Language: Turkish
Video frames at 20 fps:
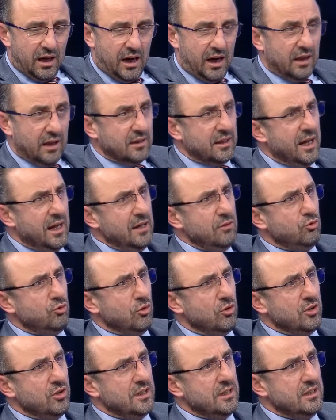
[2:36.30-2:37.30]
6 ay
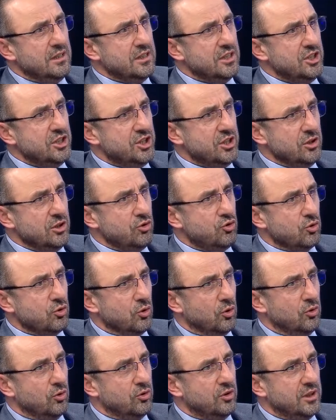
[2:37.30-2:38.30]
sonra dedi ışıl
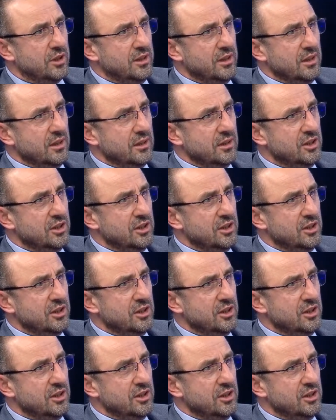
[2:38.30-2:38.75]
ışıl olur dedi.